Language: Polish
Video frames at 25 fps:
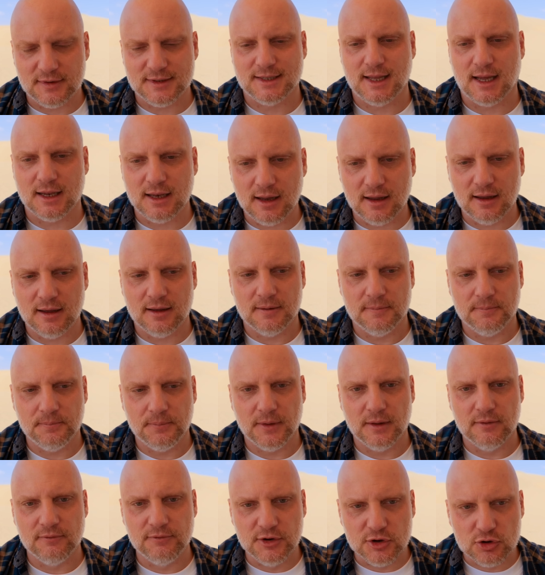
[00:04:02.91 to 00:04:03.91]
w stanie
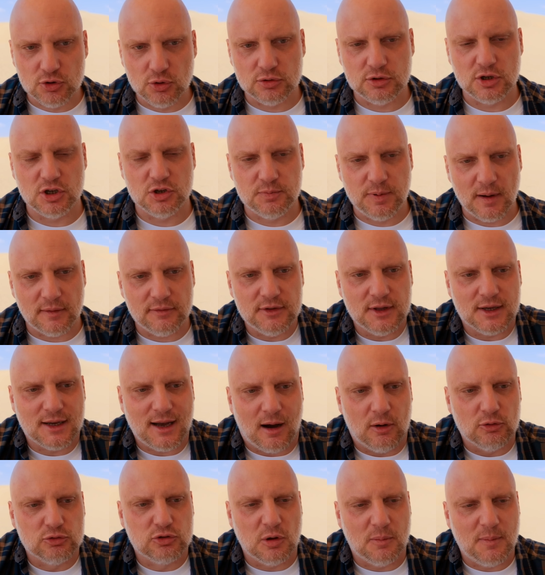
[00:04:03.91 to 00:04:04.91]
wyrzucić pewnych
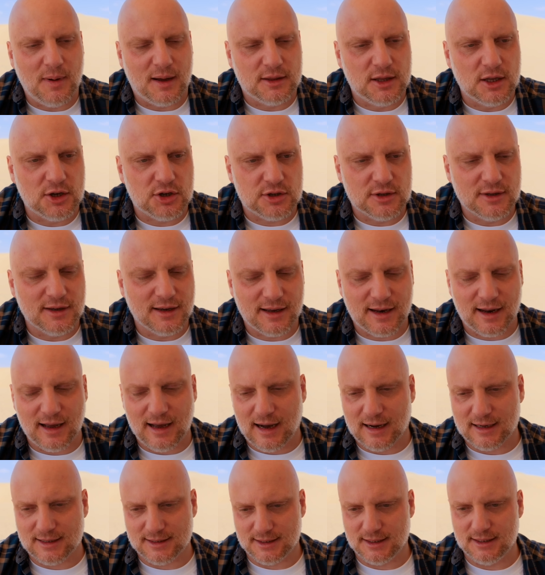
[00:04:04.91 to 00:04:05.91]
automatycznych
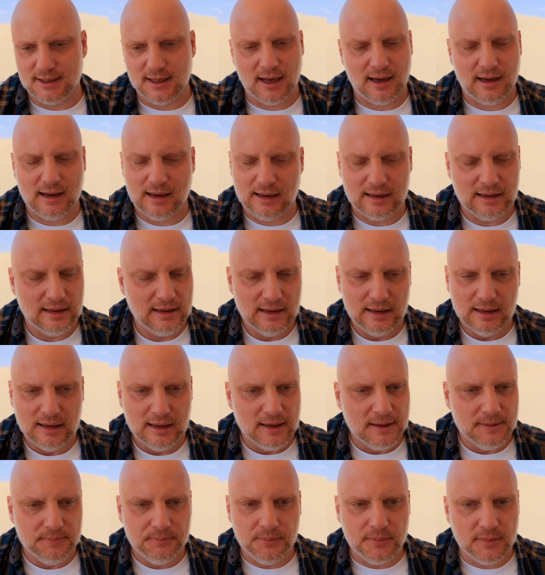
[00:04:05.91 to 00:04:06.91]
reakcji na,
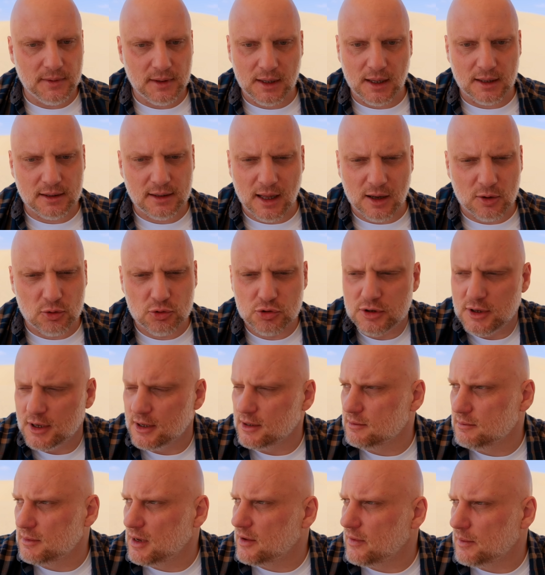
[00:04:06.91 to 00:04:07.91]
na, na
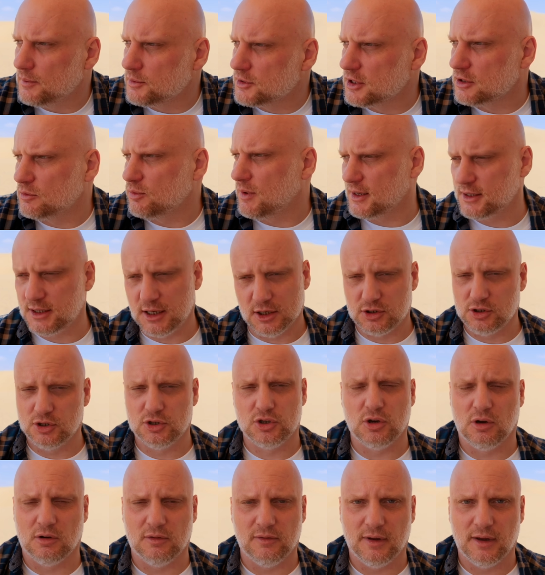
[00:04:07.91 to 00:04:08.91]
różne, nie wiem, sytuacje
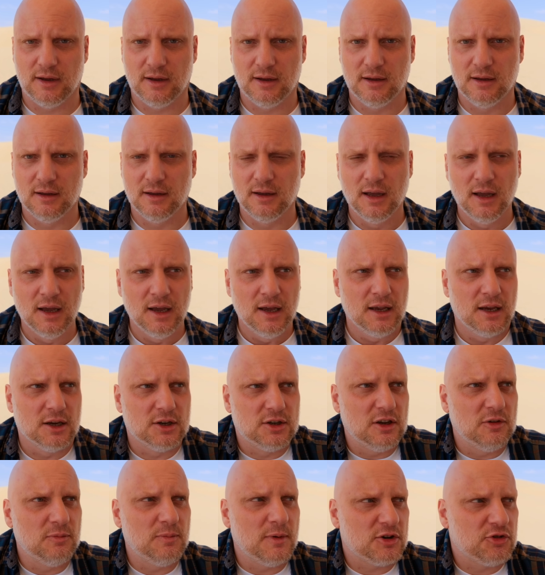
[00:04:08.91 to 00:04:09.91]
życiowe.
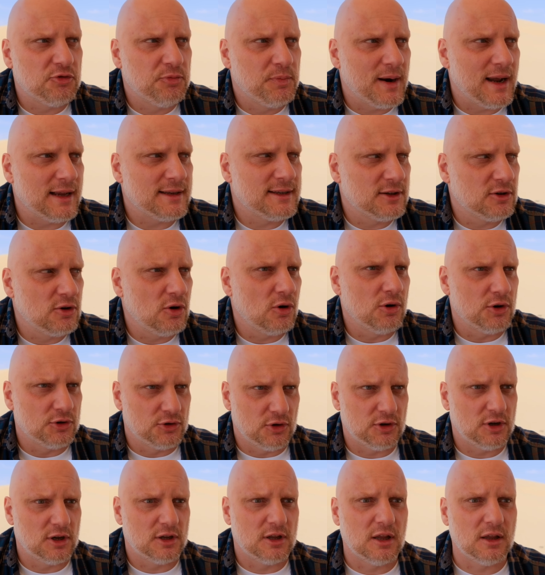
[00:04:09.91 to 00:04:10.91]
Jeżeli masz w pracy kogoś,
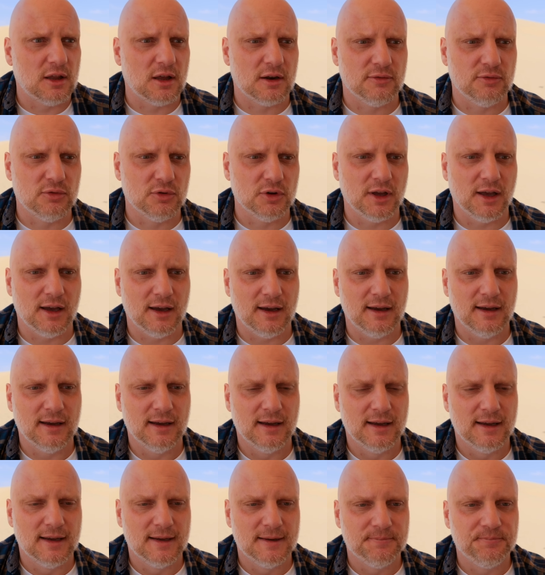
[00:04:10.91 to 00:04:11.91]
kto cię denerwuje,
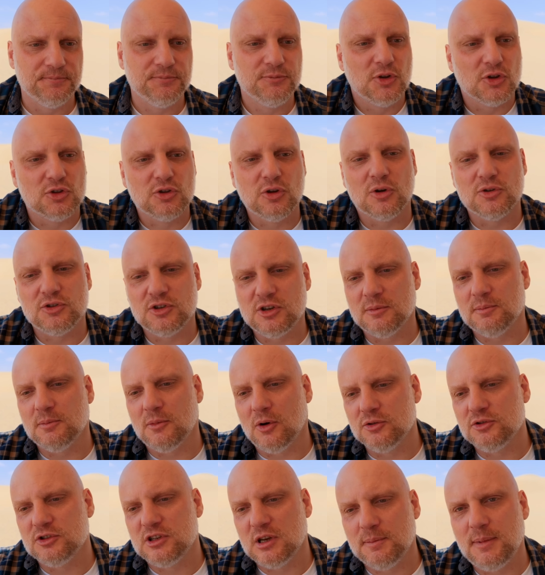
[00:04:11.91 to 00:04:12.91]
no to cię,
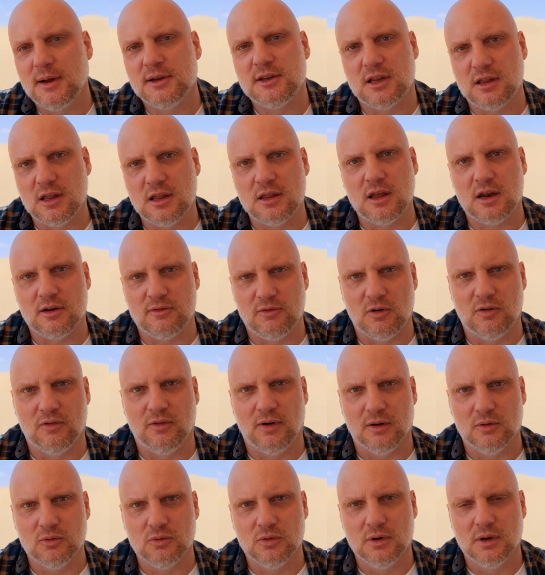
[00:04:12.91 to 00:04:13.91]
on cię będzie
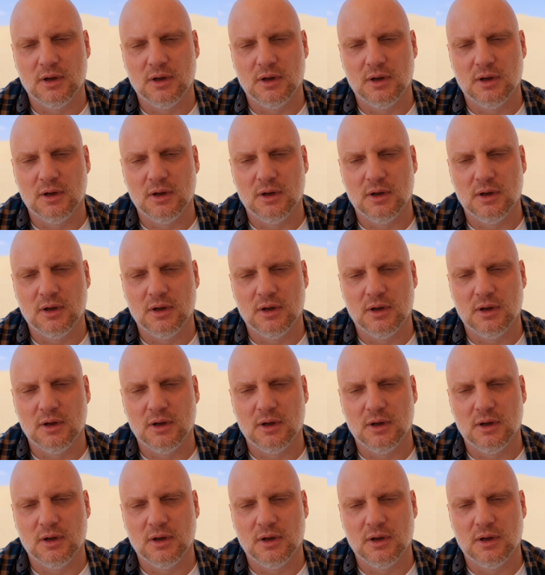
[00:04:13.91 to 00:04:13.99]
denerwował.